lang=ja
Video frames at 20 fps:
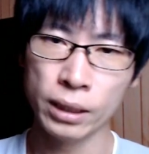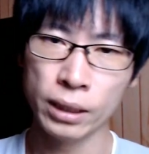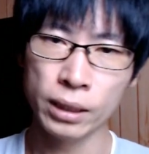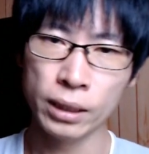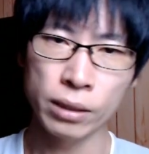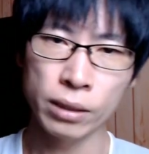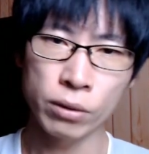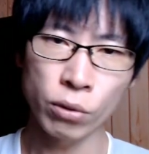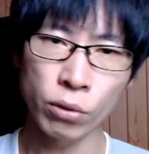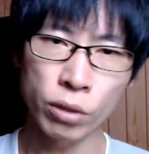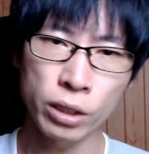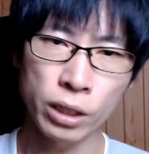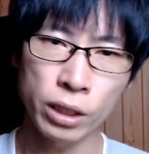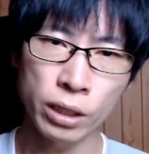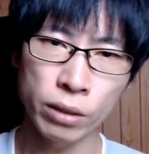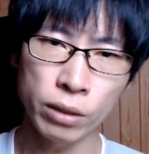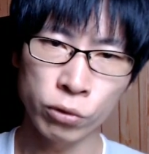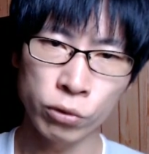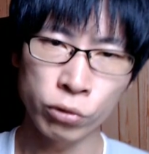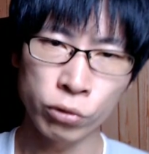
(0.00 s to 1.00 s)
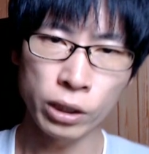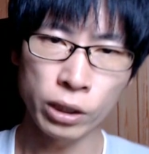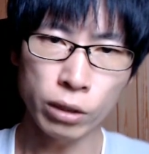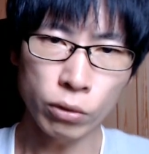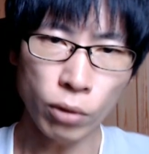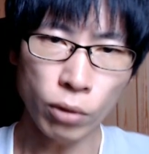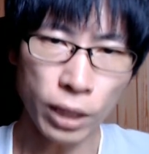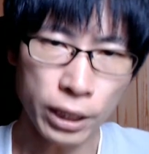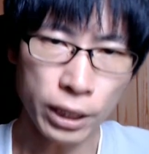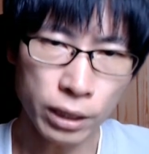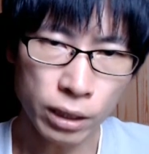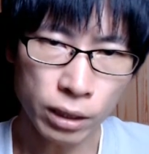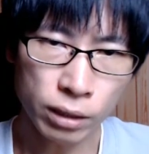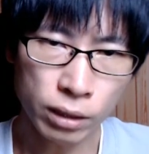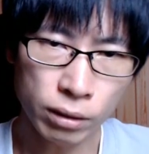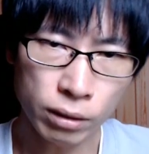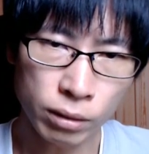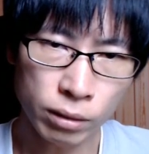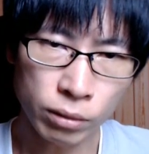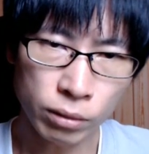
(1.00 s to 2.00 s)
それに腹筋と背筋、
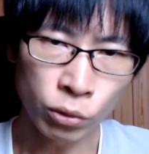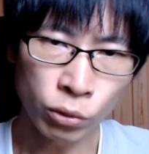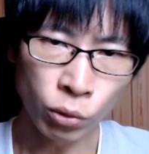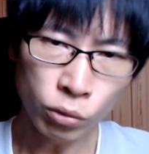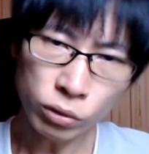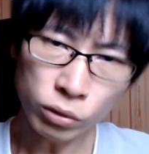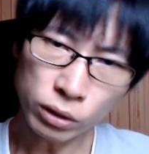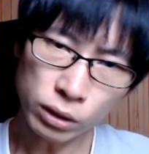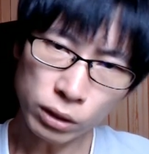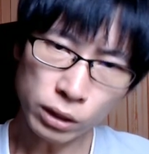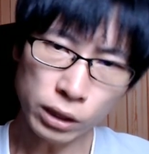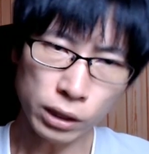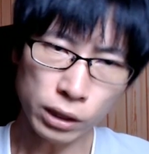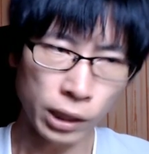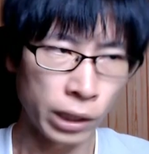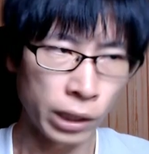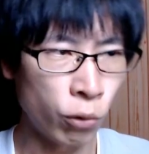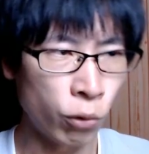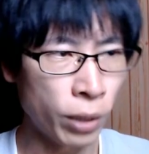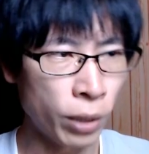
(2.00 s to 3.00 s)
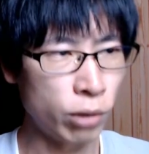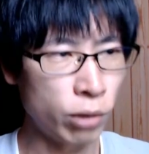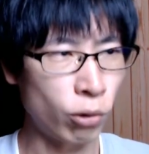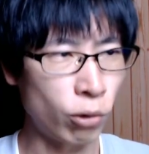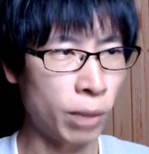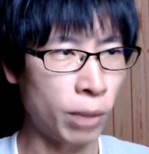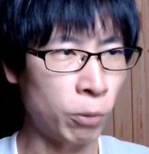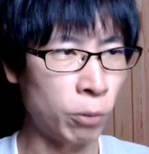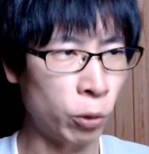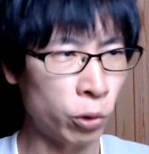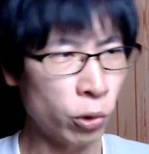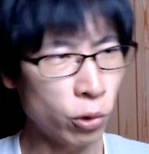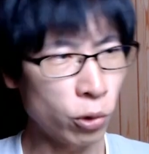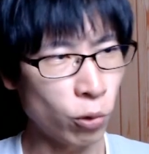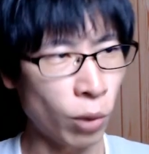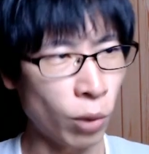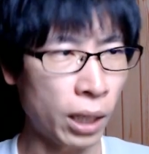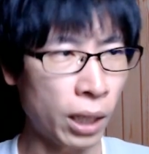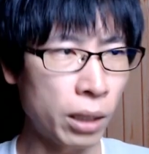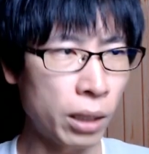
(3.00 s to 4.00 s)
どっちが弱いのかもよ
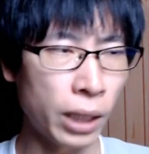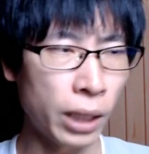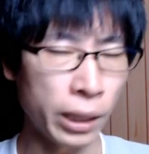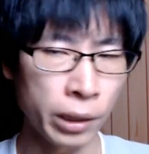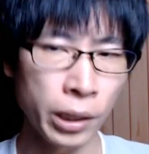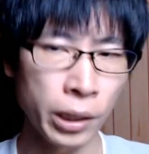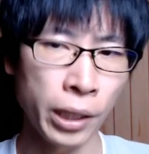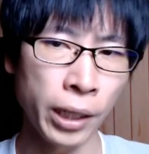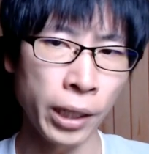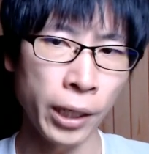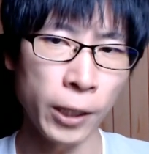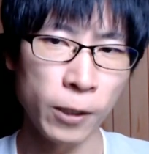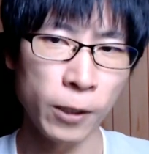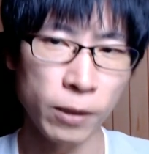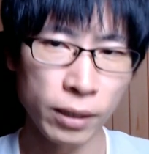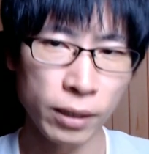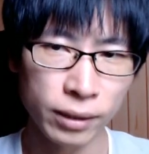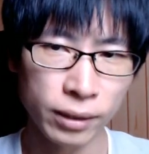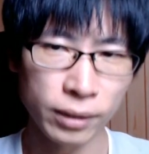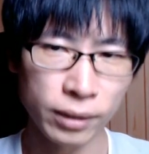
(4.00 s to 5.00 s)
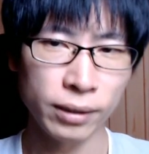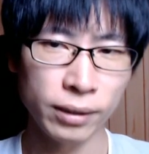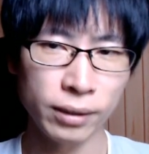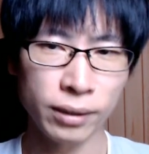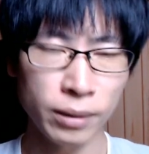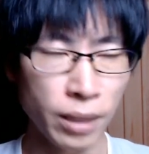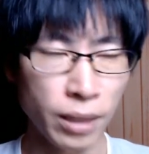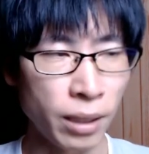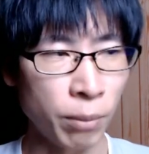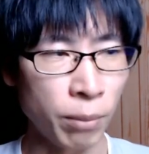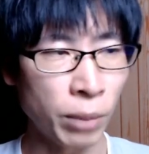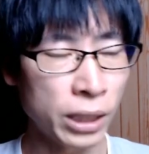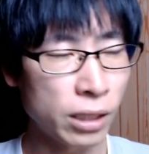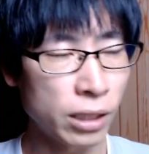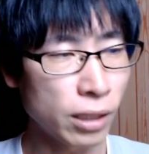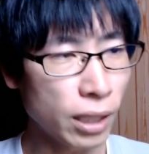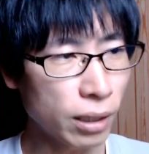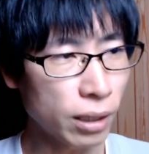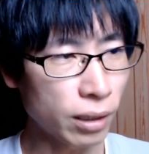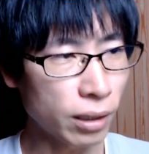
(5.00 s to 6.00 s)
くわかんないんで、ね、間
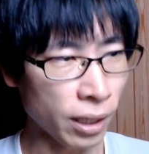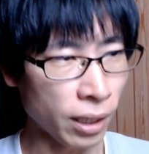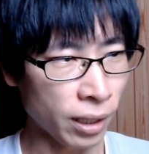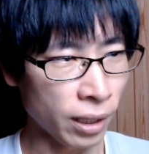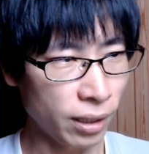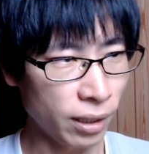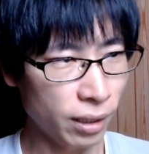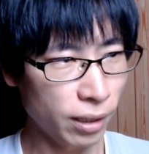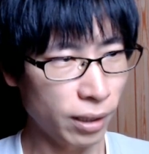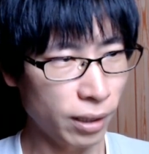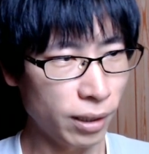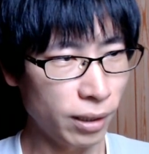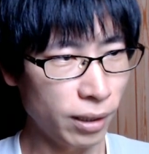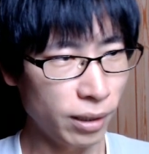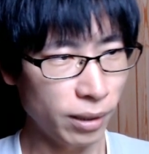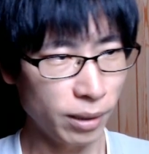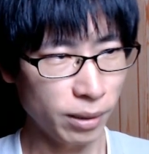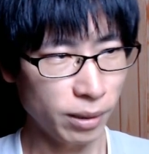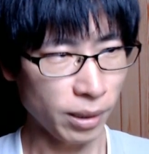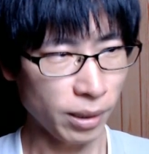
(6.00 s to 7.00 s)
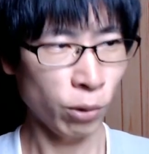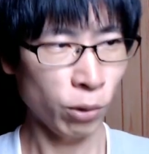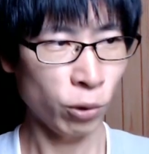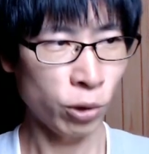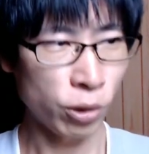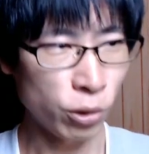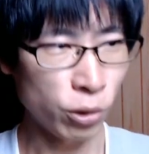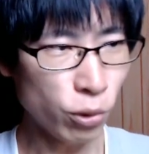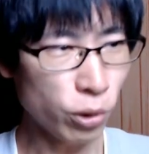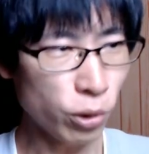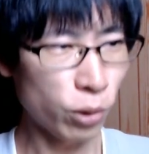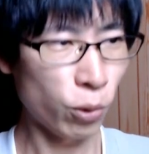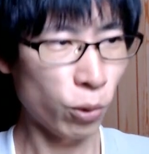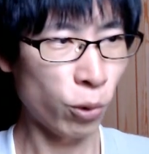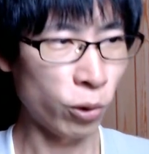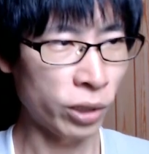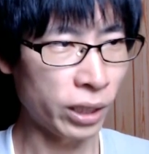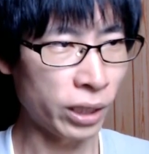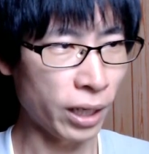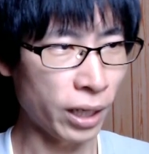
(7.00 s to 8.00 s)
違って、あの、強い
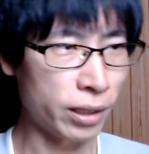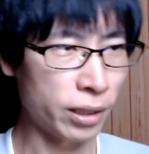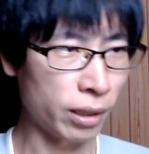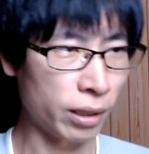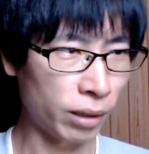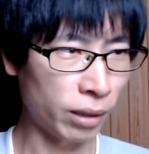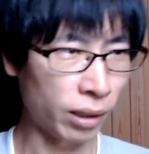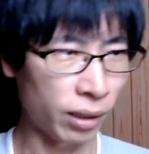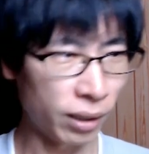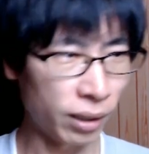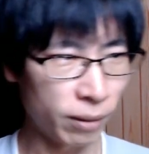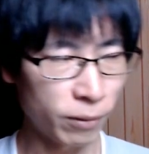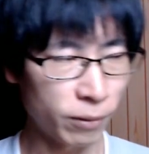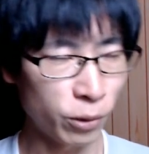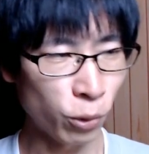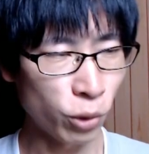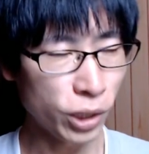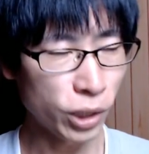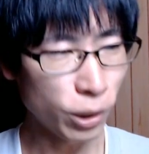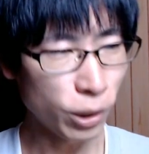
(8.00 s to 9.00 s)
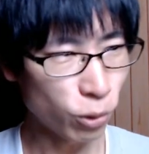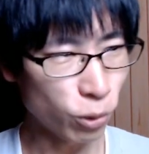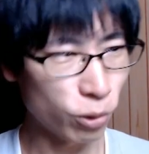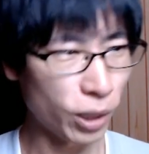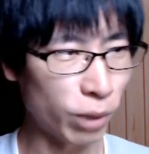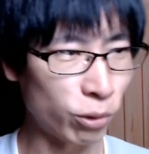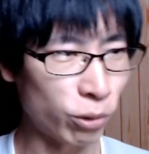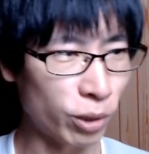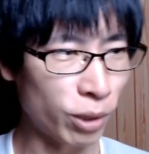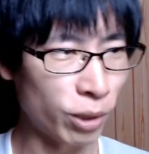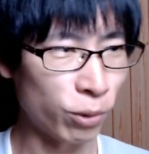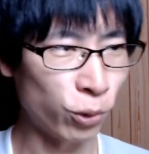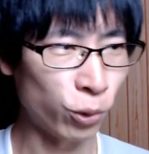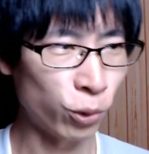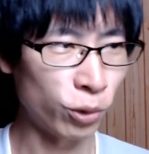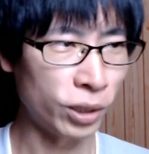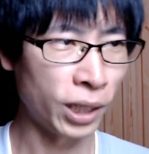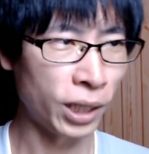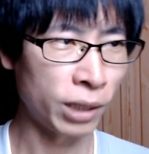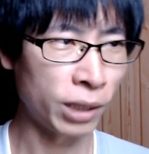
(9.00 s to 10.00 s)
方を鍛えちゃったら、よりひどくなるっていうこ
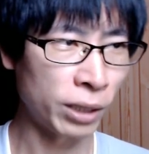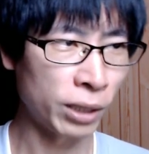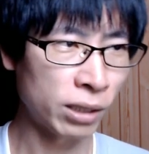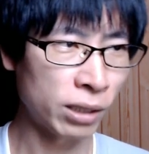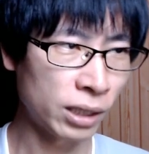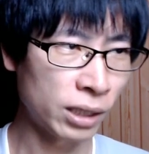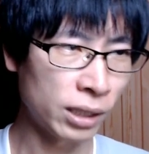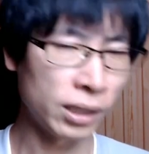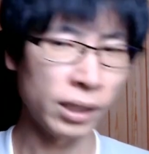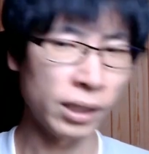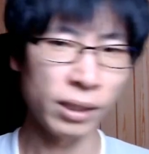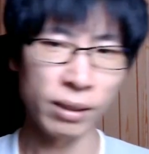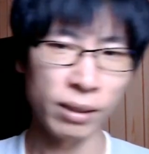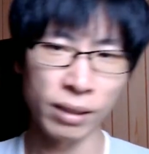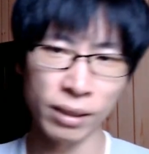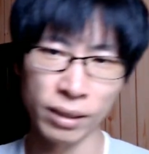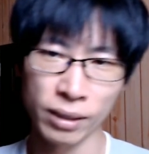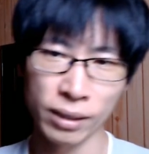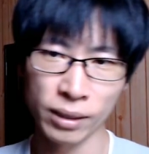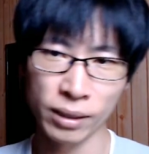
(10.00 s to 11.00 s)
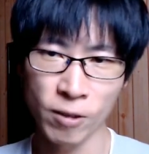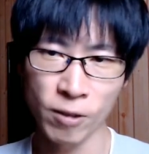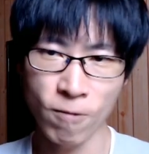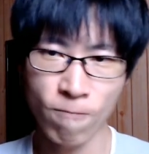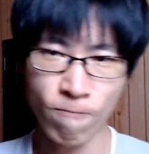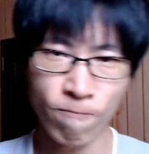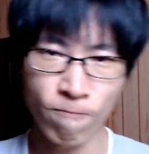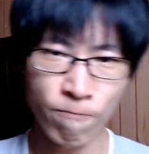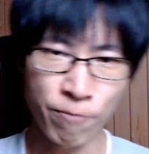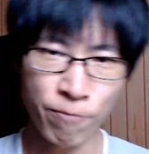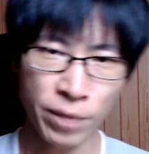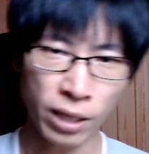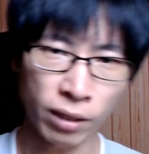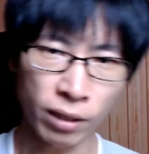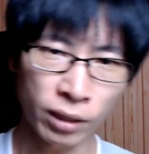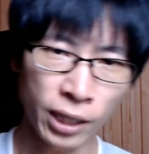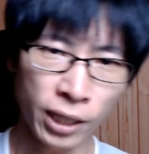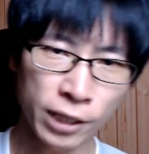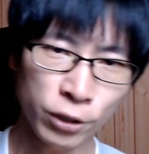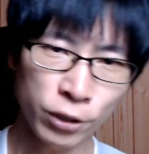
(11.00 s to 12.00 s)
とになりますし、うん、なん
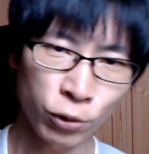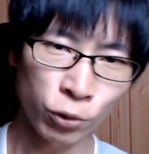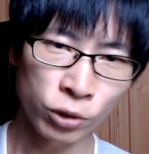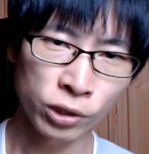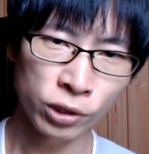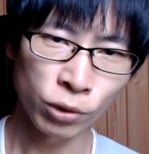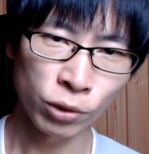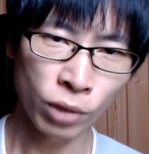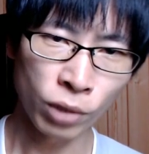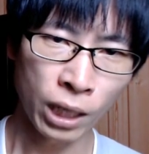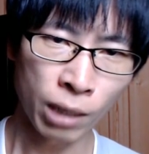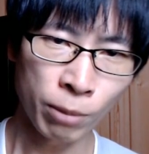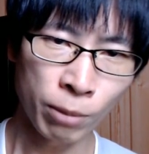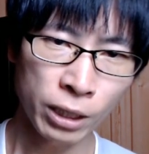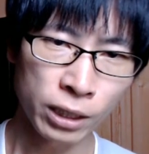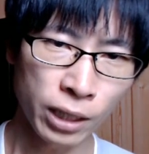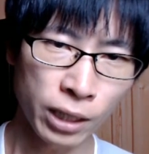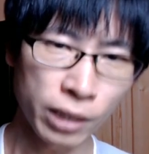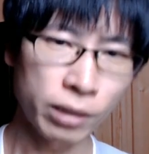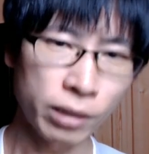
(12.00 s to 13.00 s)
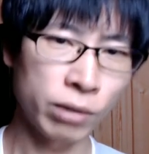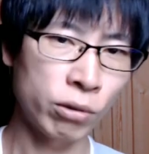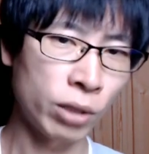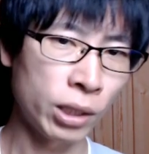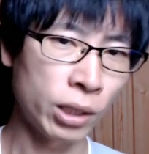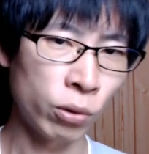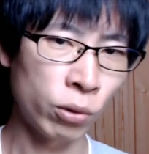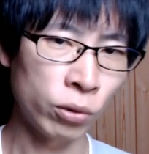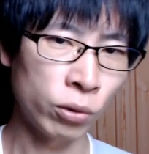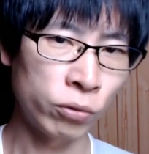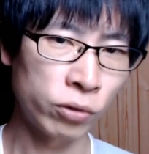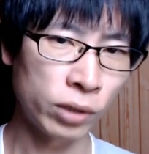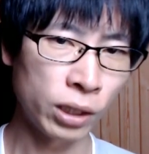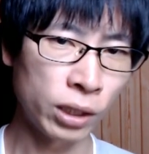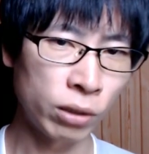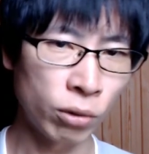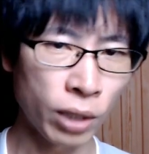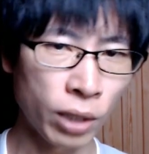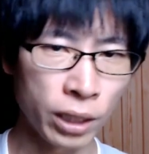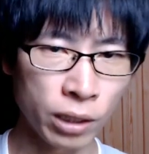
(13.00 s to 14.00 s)
か対処のしようがあまりないんですよね、この腹
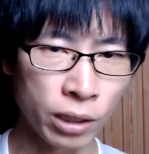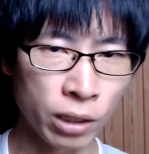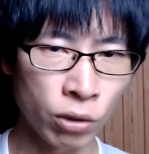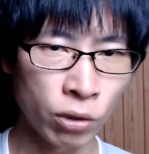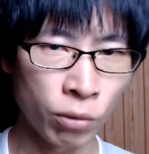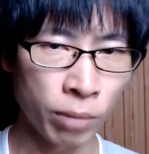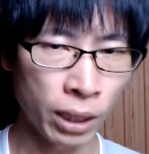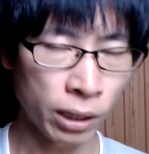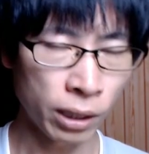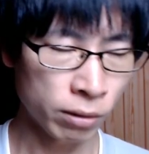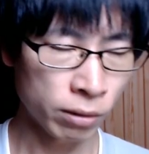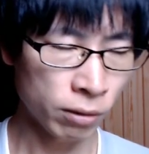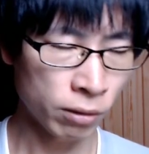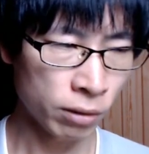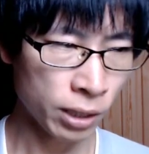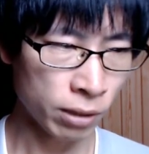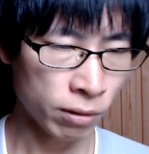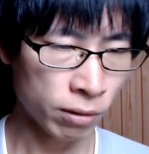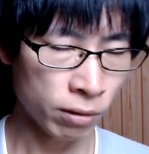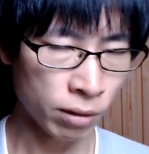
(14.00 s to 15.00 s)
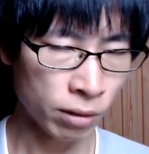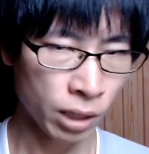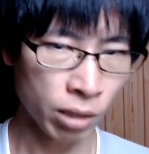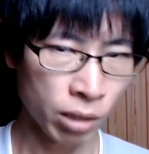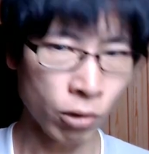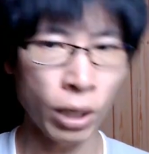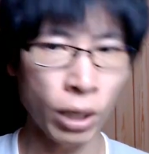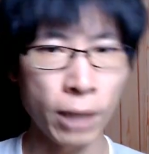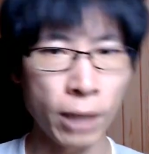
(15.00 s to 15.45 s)
筋と背筋のバランス説っていうのは。